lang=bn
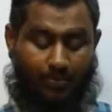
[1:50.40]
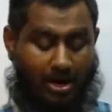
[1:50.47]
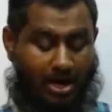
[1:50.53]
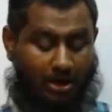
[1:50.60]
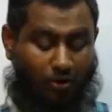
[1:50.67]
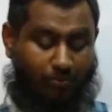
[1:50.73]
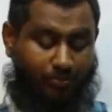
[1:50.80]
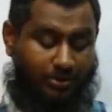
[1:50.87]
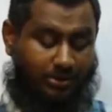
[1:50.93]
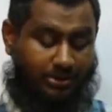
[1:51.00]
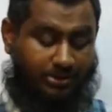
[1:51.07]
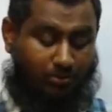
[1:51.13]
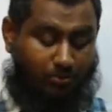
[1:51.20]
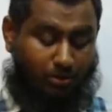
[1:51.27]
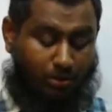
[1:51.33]
ভালো বীজে
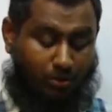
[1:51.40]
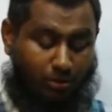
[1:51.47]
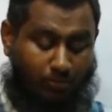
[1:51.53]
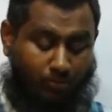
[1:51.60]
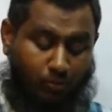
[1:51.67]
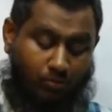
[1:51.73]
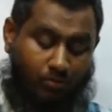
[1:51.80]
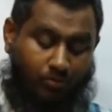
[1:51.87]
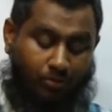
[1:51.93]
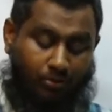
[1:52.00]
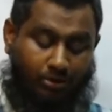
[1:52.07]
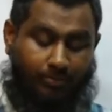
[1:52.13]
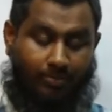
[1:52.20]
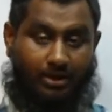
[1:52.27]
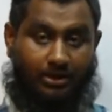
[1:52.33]
যে গুণাগুলি
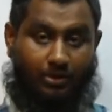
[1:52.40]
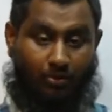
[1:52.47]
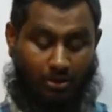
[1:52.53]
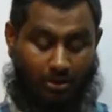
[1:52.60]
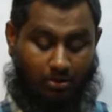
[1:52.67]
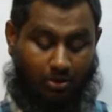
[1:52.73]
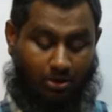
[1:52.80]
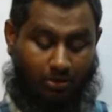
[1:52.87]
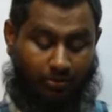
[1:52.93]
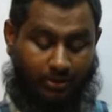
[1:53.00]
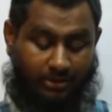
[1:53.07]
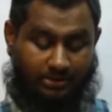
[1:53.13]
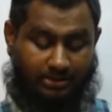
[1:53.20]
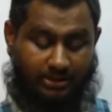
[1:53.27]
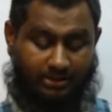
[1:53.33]
পূর্ববর্তী পাঠে উল্লেখ করা
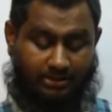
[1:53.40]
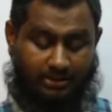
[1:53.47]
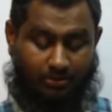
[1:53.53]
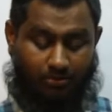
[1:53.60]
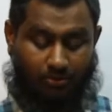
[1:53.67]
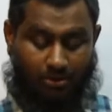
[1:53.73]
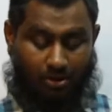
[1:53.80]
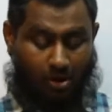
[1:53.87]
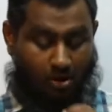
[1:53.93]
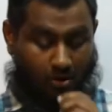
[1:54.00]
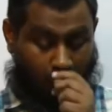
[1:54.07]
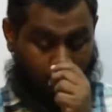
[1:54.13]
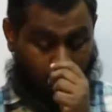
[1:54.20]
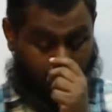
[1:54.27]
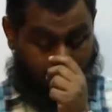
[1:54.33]
হয়েছে সেগুলিকে
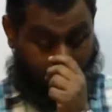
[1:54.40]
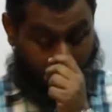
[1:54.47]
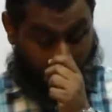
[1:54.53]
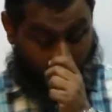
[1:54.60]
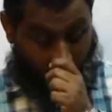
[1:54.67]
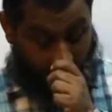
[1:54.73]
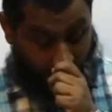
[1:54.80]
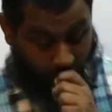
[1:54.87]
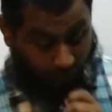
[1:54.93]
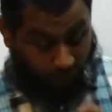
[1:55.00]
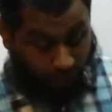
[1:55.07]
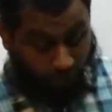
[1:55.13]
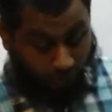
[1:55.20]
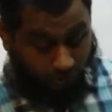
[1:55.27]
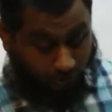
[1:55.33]
অক্ষুণ্ণ রেখে কয়েক
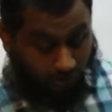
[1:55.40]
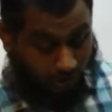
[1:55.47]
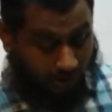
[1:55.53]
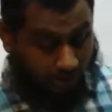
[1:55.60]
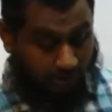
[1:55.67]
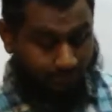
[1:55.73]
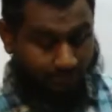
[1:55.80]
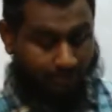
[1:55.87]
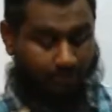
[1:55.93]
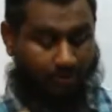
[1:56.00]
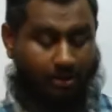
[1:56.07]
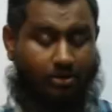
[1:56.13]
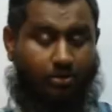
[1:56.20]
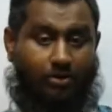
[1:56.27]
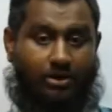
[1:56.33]
বছর
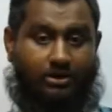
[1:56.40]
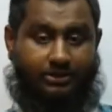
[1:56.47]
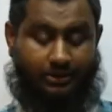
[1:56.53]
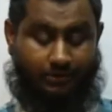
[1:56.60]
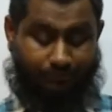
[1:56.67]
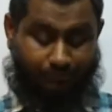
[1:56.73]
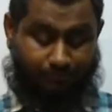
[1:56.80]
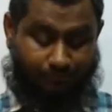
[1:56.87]
ব্যবহার করা যায়